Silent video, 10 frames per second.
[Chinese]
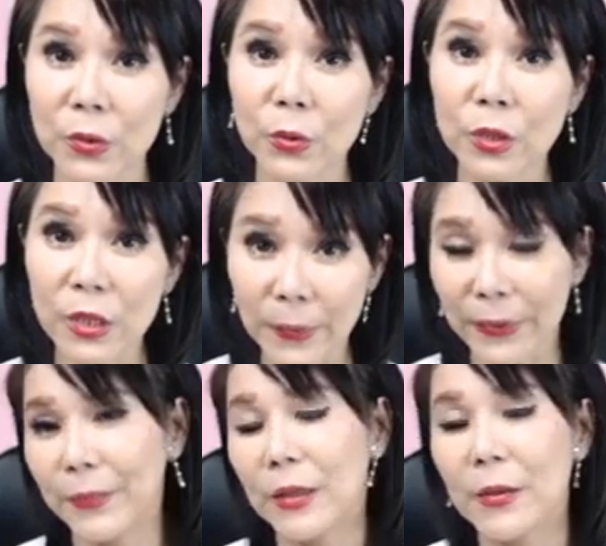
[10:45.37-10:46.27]
欢去日
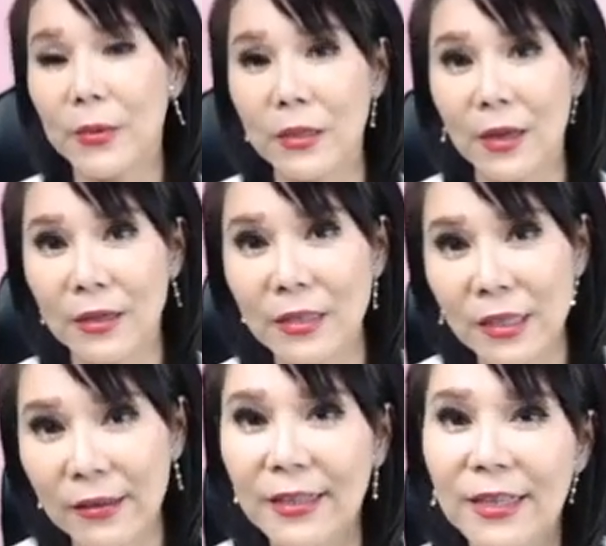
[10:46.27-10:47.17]
本？那么很
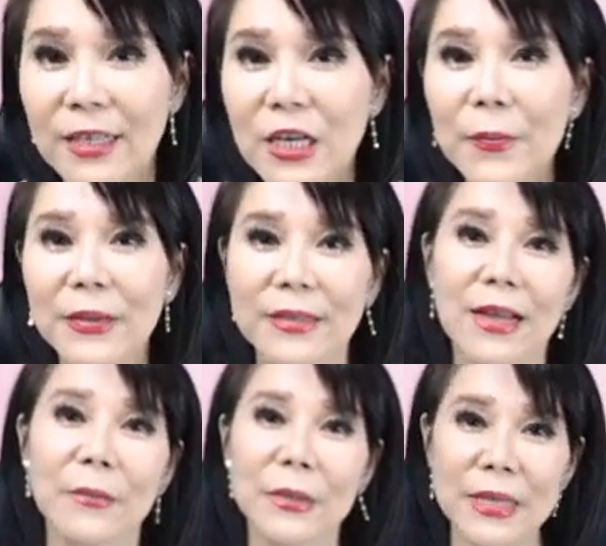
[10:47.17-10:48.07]
巧啊，日本
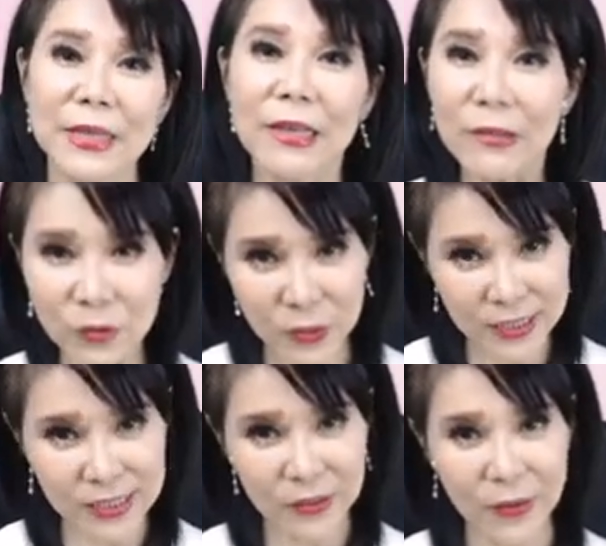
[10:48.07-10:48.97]
他们的民调最
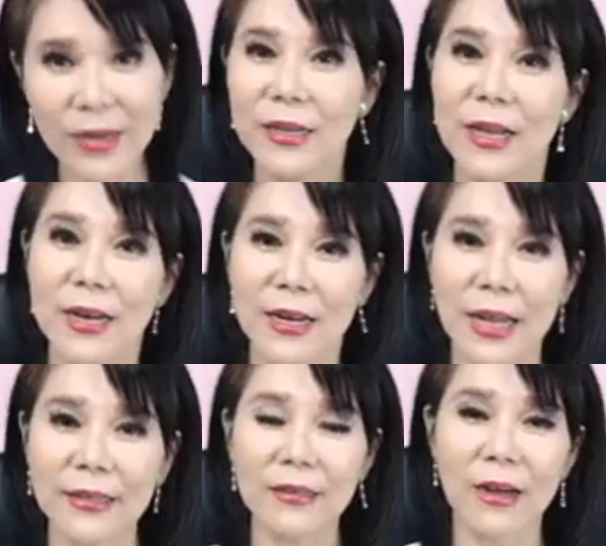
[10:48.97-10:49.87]
喜欢
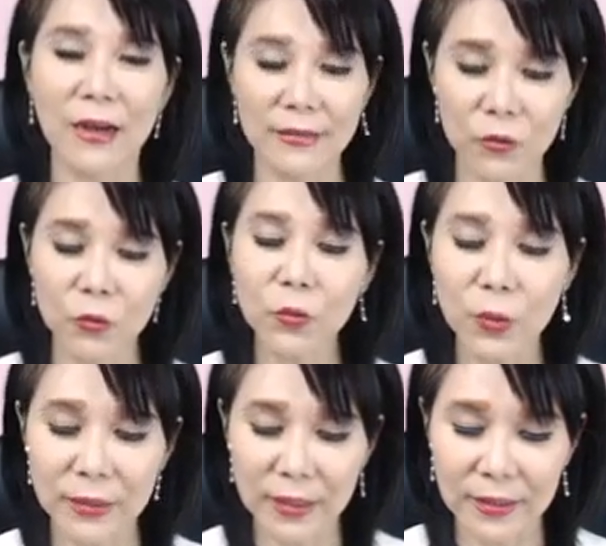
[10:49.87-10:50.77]
来啊出
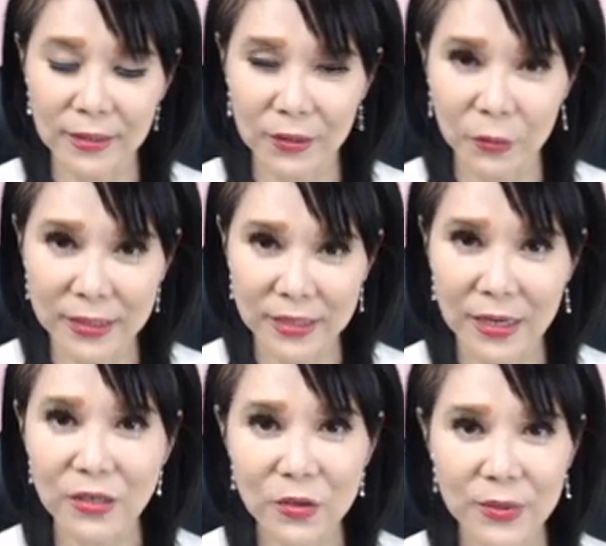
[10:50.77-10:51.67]
国的一个对
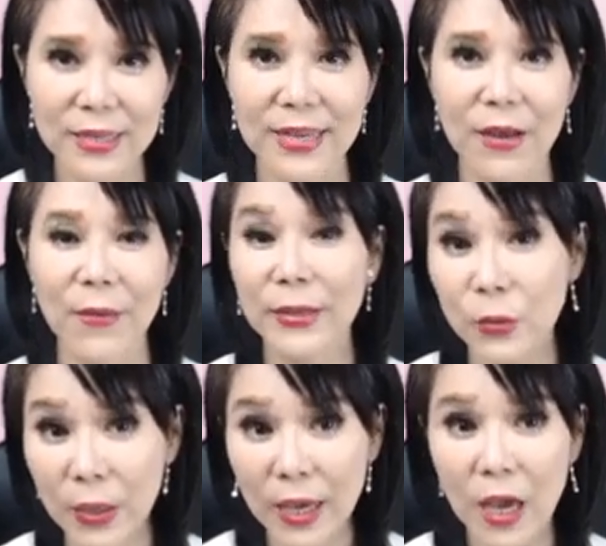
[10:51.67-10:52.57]
象就在台湾，
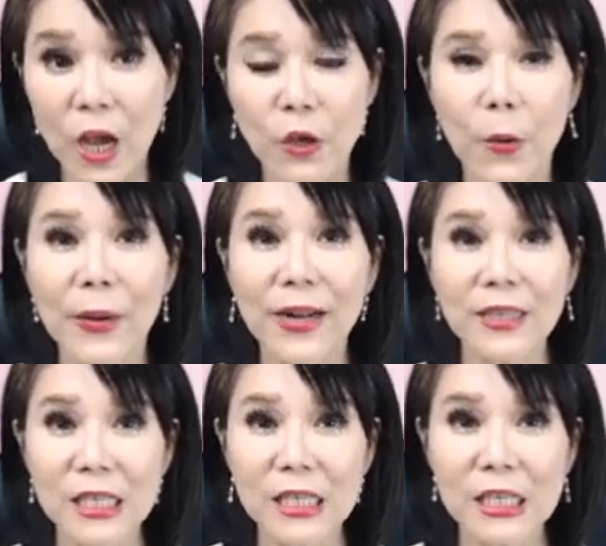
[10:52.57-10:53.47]
所以原本可
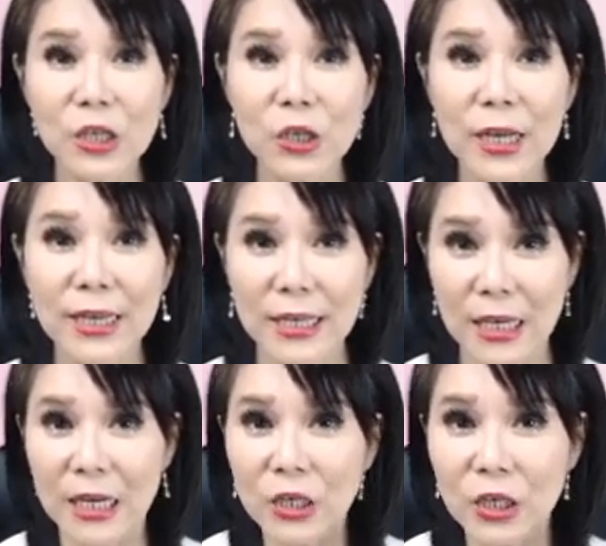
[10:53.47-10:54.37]
能近期之内
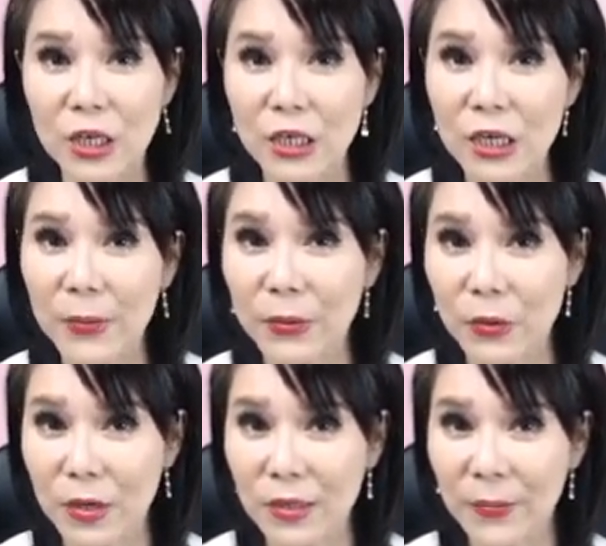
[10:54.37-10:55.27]
以这个日
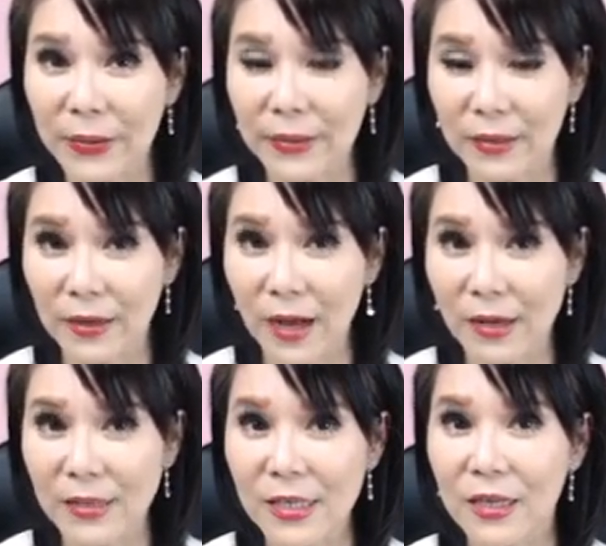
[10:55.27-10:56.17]
日本的
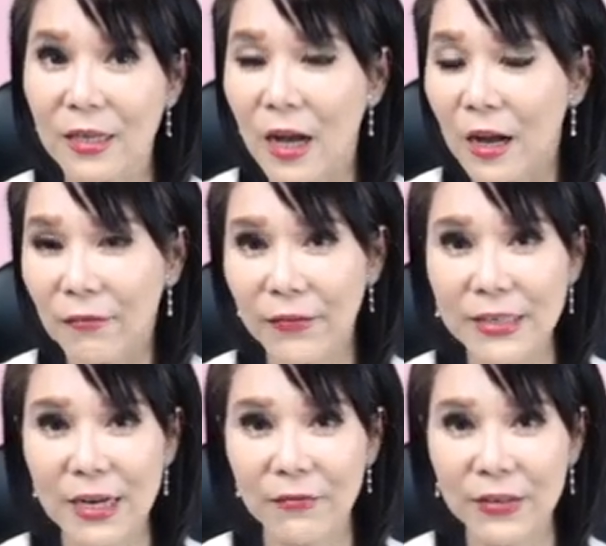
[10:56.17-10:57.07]
航线哈，非
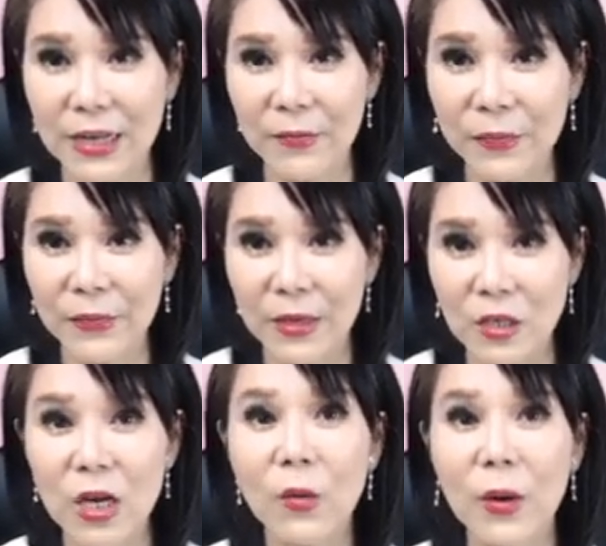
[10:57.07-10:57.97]
常非常
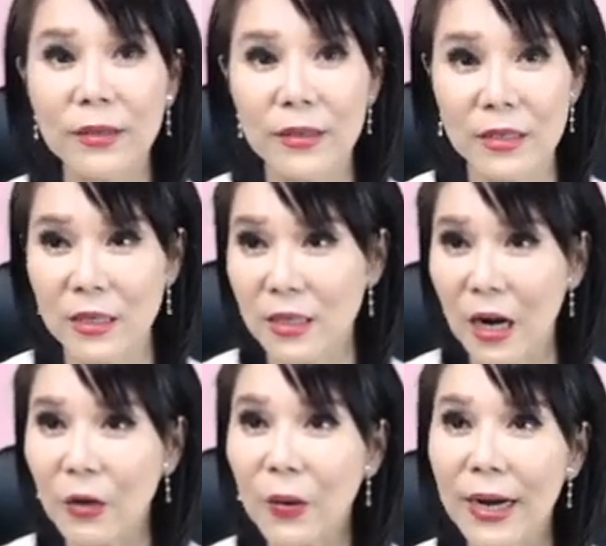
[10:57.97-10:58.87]
畅旺的这个
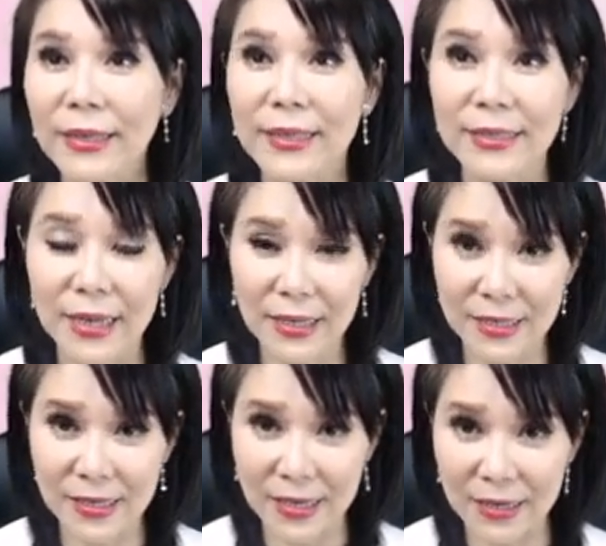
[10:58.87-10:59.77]
长荣航，它
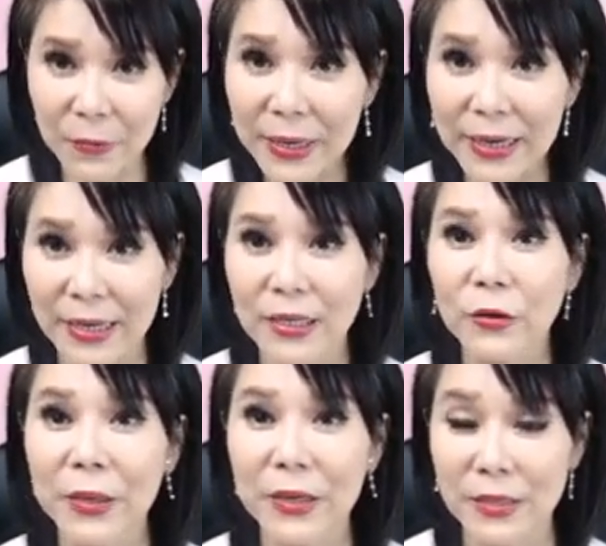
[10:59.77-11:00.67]
也会很
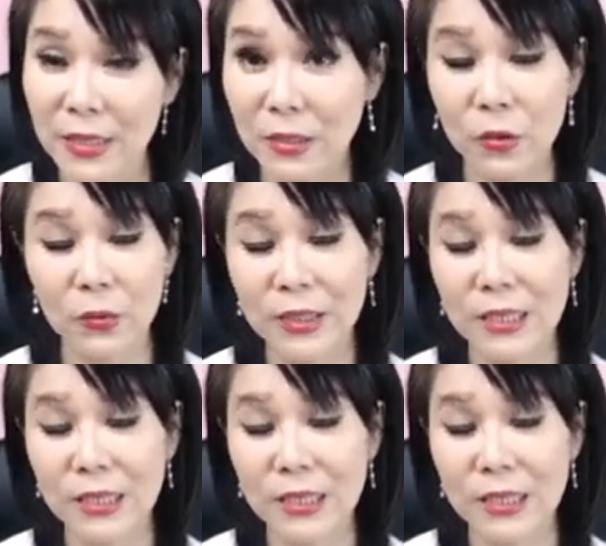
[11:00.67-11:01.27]
有表现。你从